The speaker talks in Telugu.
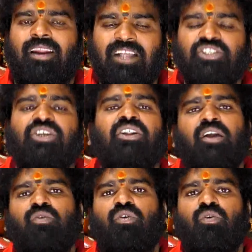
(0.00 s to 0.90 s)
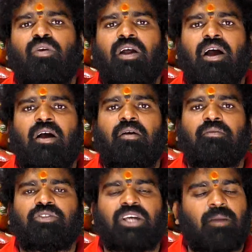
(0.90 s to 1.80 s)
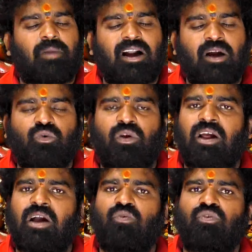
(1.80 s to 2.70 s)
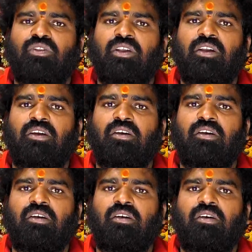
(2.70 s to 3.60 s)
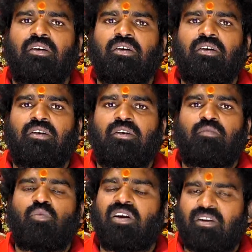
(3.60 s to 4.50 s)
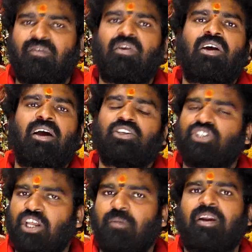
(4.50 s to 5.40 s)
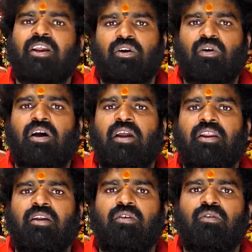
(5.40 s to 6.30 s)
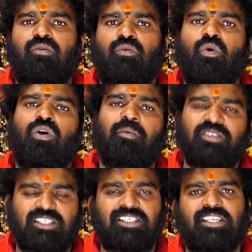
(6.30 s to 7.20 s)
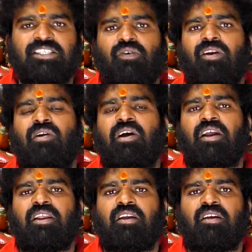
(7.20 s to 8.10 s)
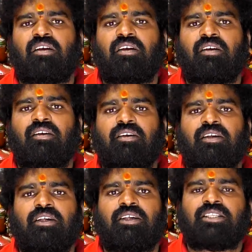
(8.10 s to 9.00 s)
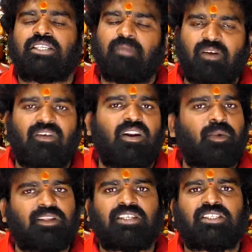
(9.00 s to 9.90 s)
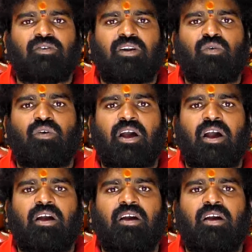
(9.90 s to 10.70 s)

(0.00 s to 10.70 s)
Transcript: రాజకీయ నాయకుల్లో కూడా చాలా బాగా అనుకూలంగా ఉంటుంది వాటర్ ఫీల్డ్లో కానీ షేర్ మార్కెట్లో కానీ గోల్డ్ బిజినెస్ చేసే వాళ్ళలో కానీ సినిమా ఫీల్డ్లో పనిచేసే వాళ్ళకు కూడా